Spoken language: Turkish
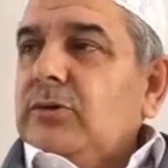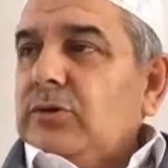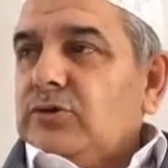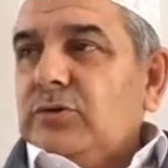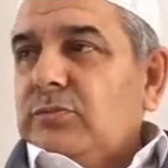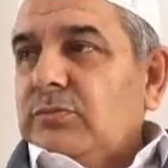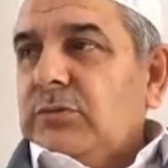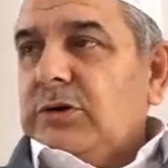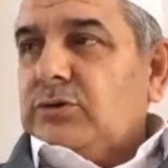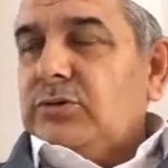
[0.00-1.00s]
Dostum
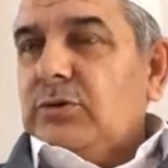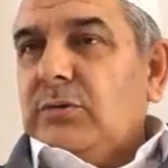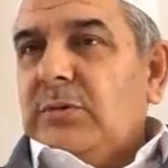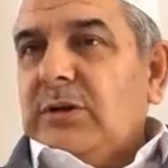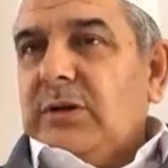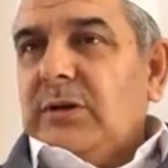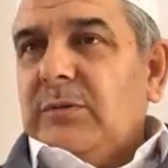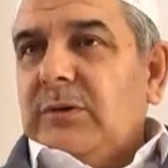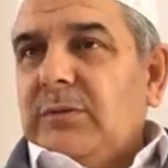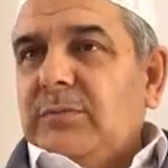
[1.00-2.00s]
mahzun olma
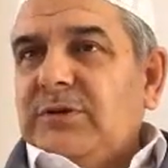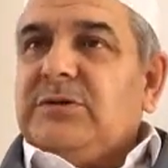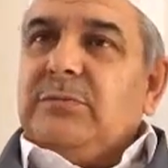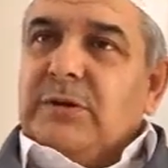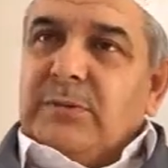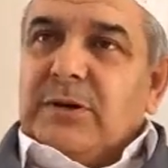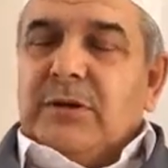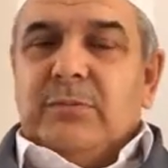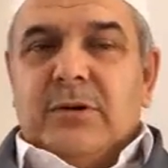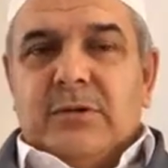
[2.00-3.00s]
Allah bizimle
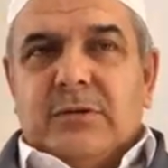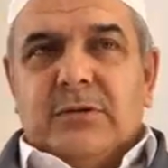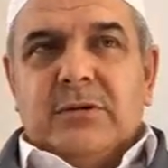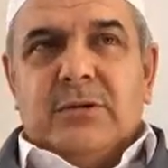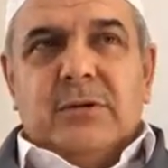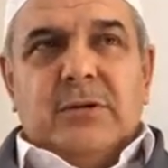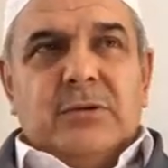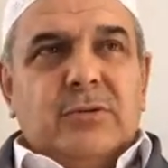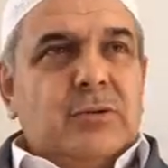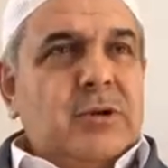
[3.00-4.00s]
beraberdir
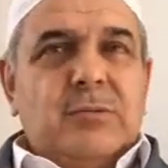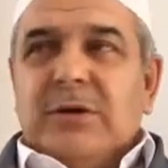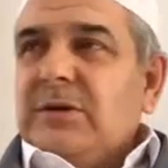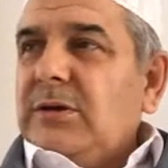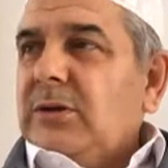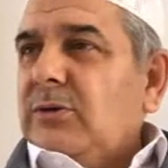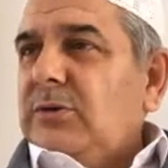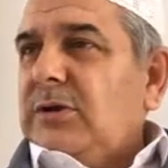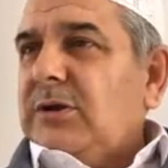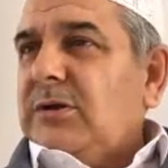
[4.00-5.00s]
göremediler.
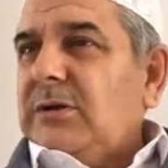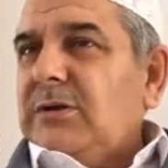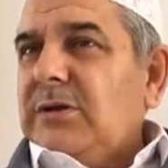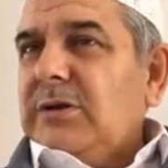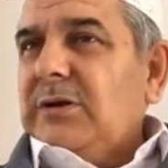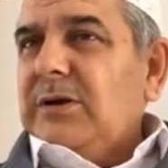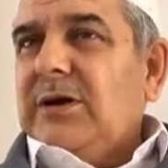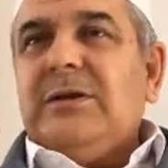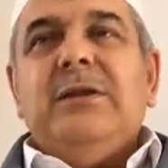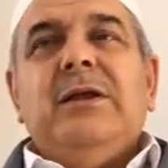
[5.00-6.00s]
Onların
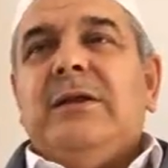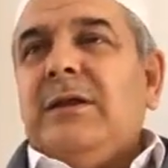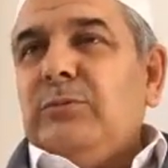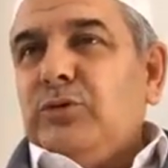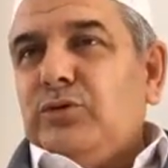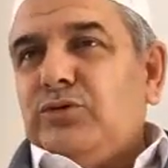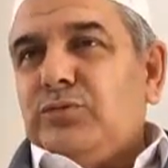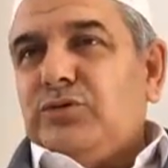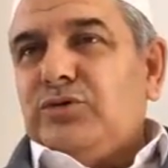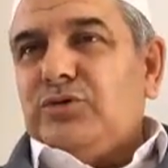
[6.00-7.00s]
hadlerine mi
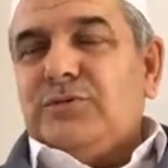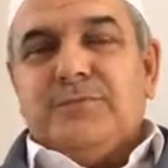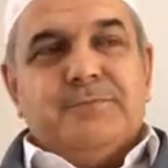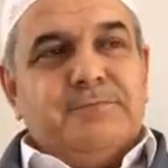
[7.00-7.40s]
düşmüş?